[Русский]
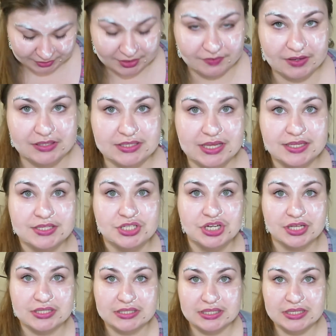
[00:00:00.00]
Давайте я
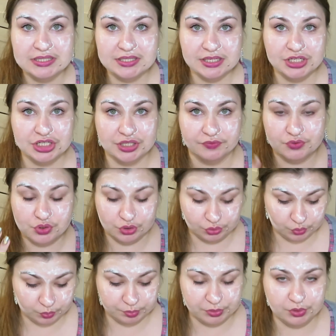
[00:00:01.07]
сейчас излишки все
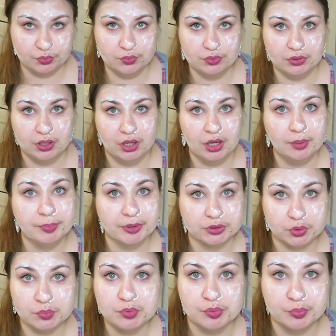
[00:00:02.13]
это уберу, а
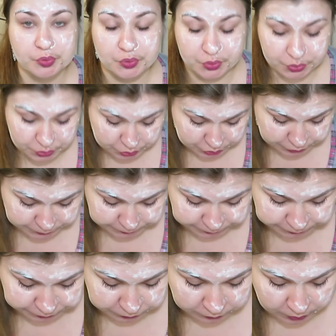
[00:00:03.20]
потом умоюсь.
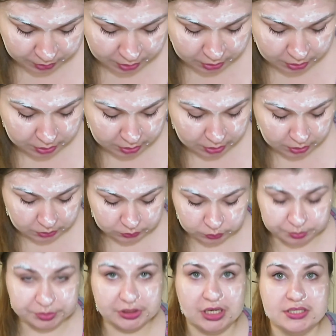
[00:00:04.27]

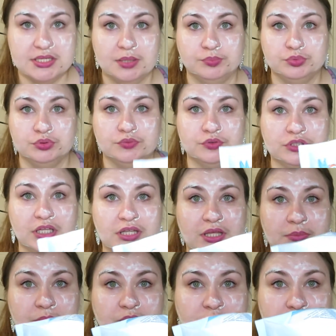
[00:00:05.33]
Убирать я буду вот
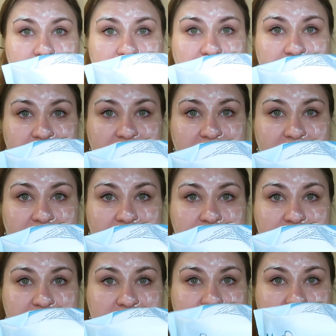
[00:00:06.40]
такими вот
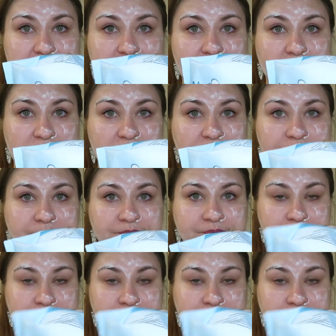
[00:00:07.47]
салфетками детскими.